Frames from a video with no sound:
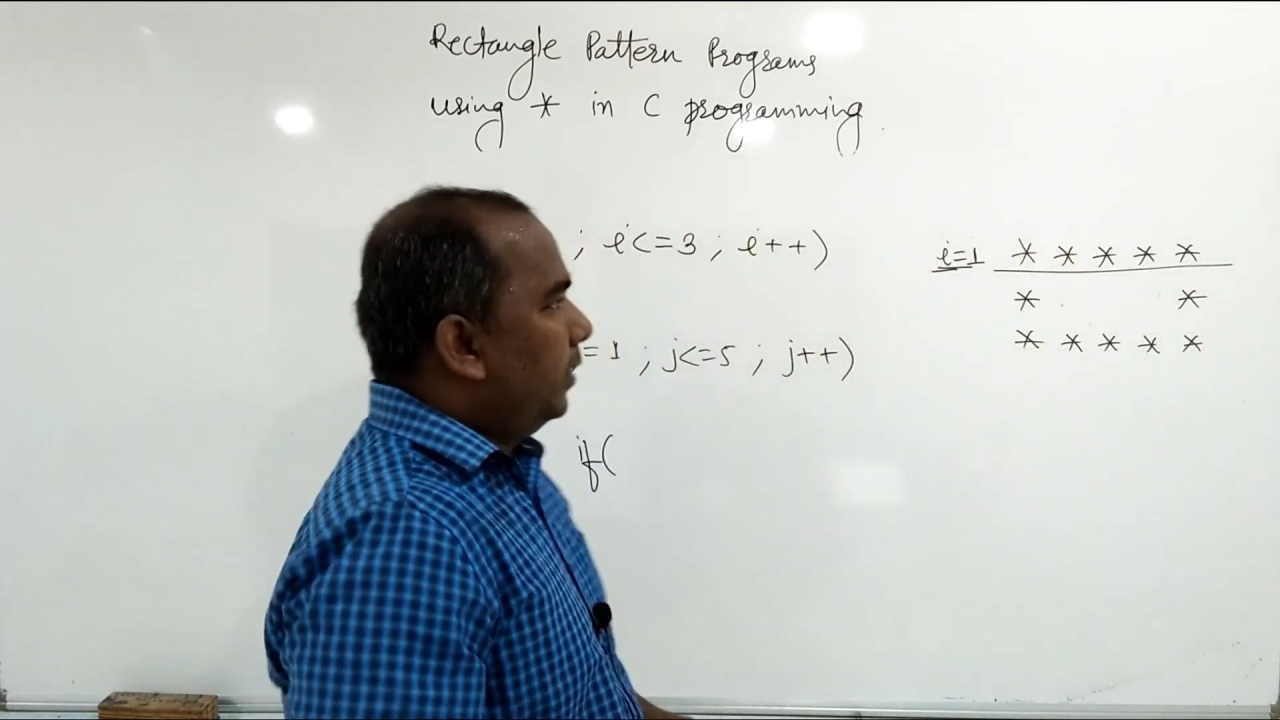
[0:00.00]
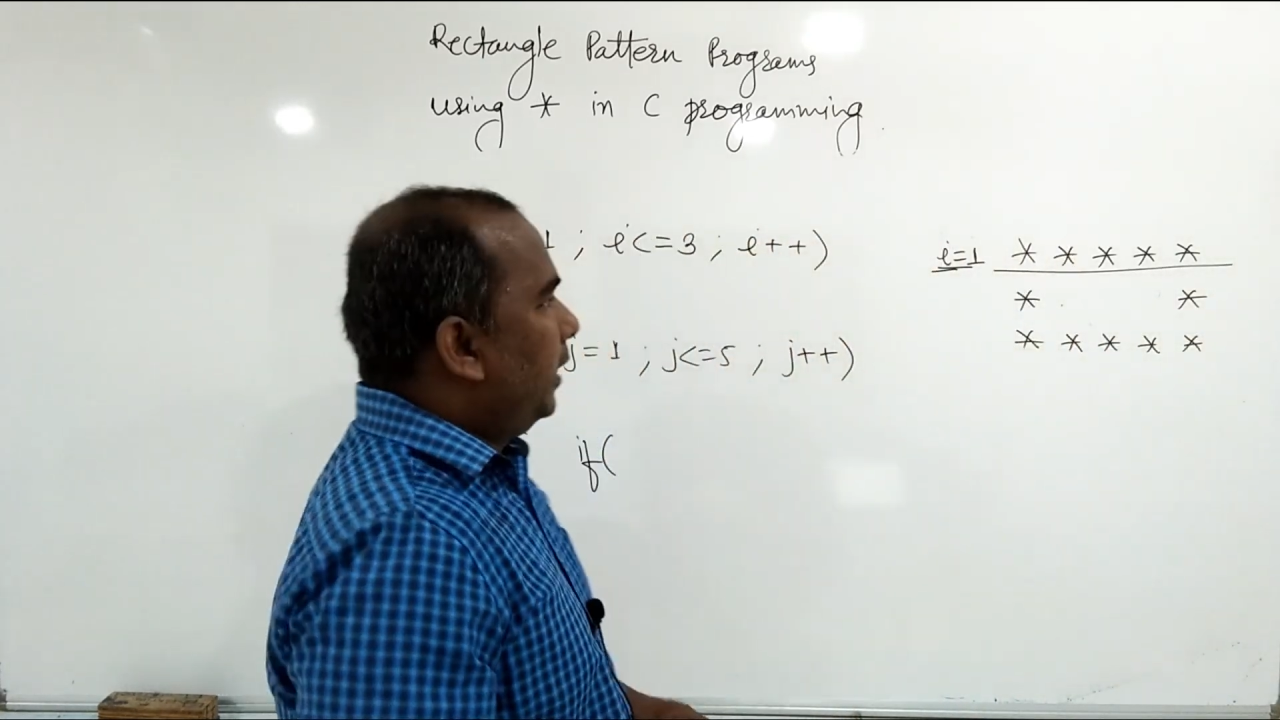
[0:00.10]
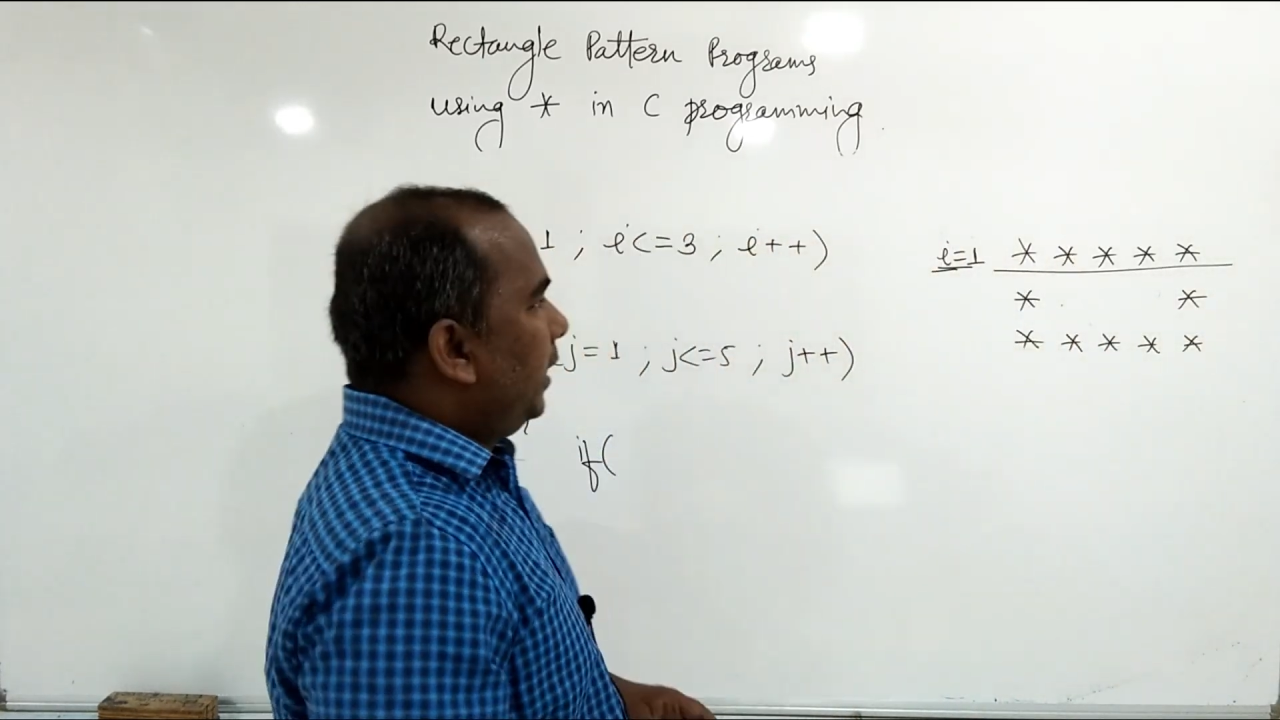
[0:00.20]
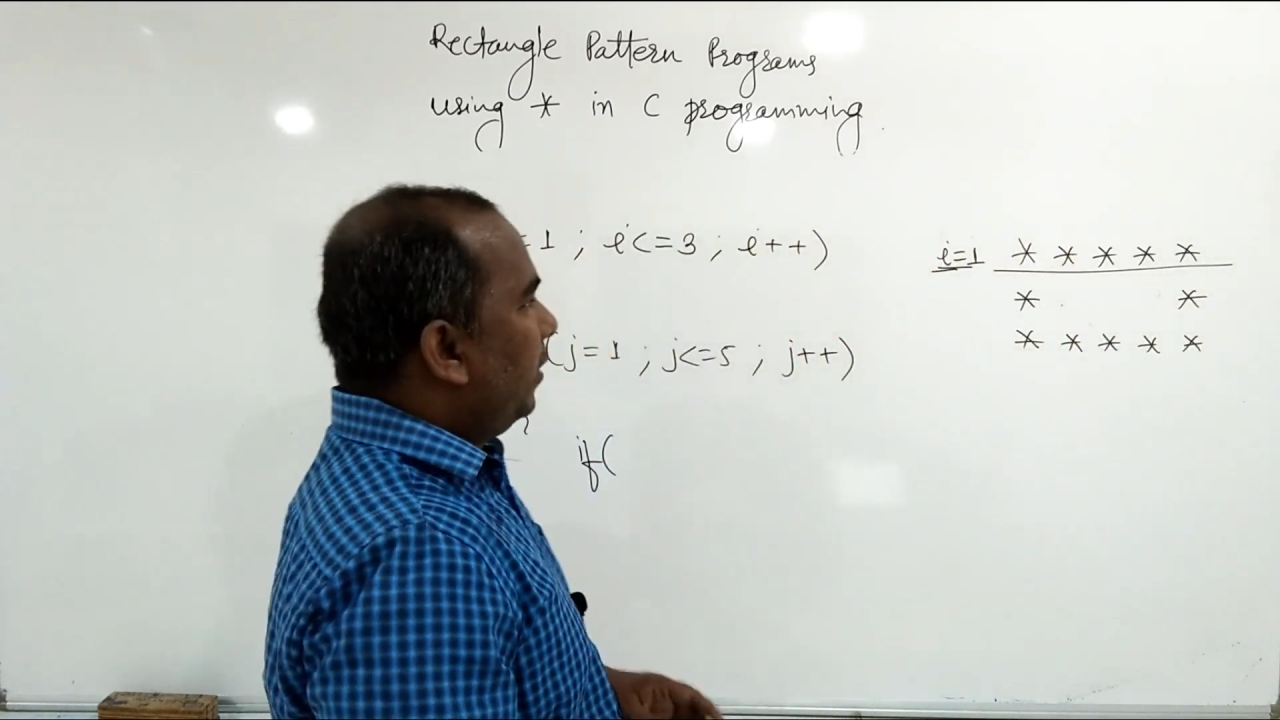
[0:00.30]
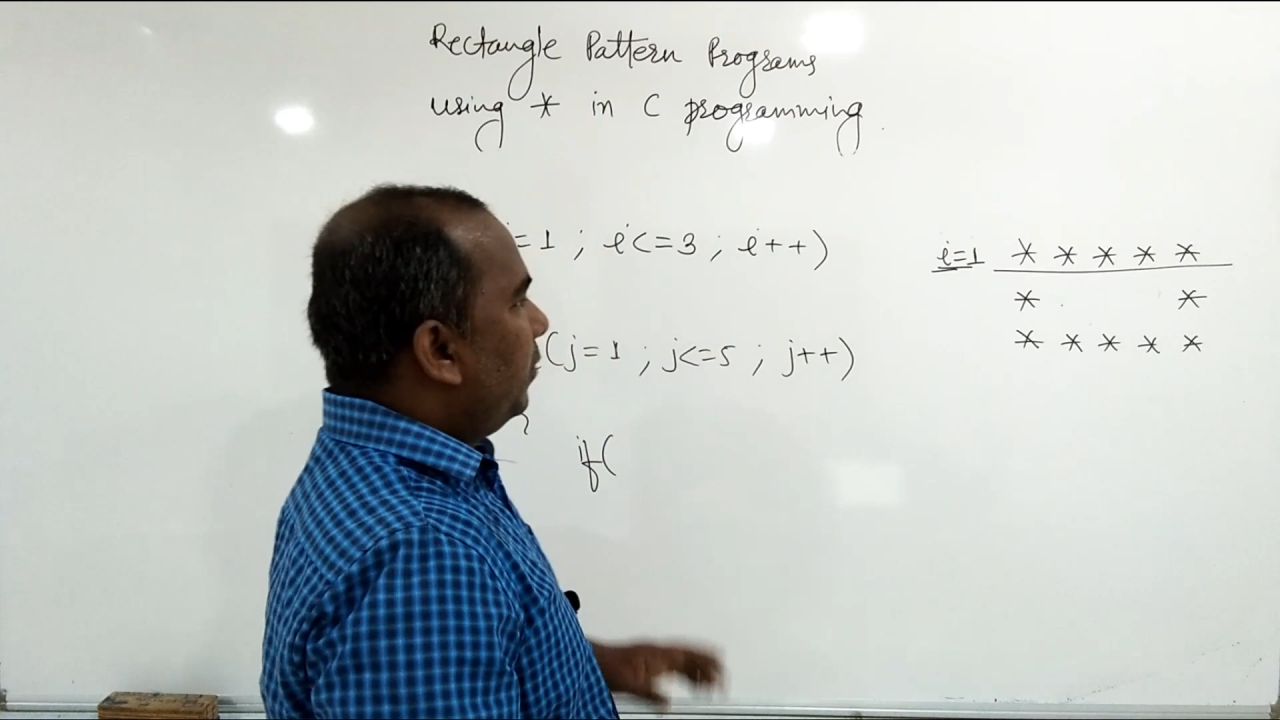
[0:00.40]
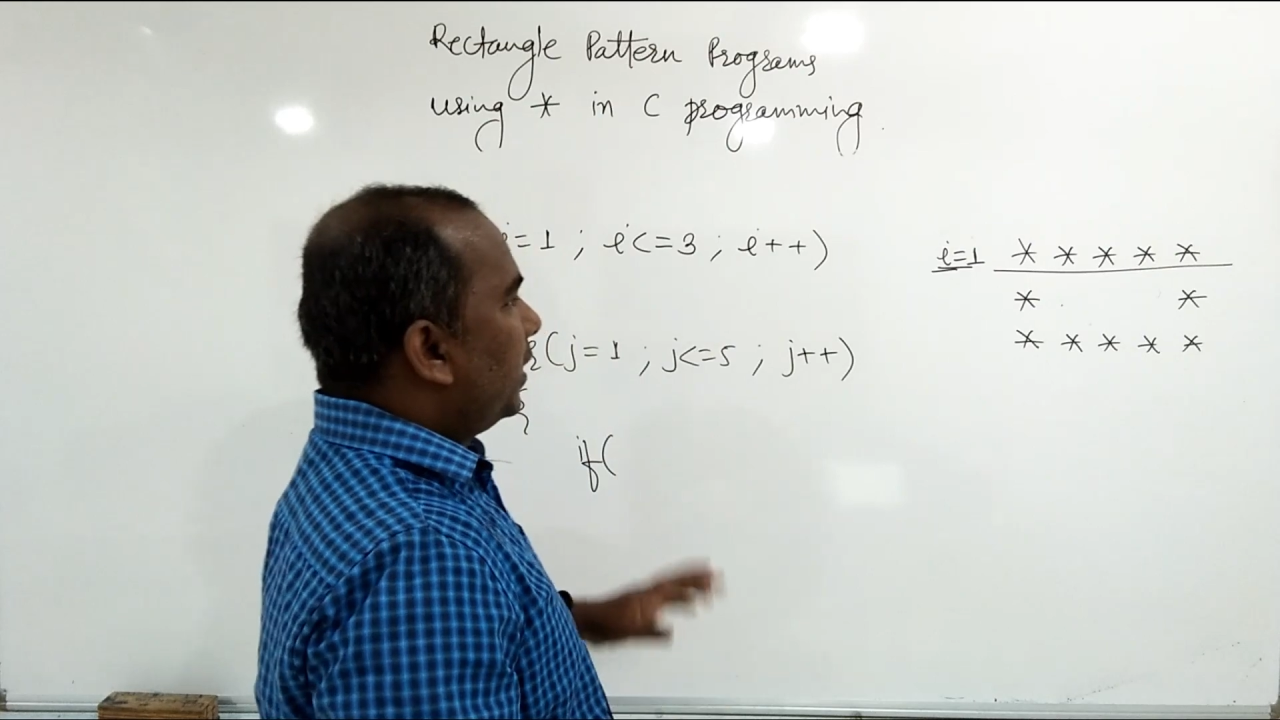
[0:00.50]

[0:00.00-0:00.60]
ठीक है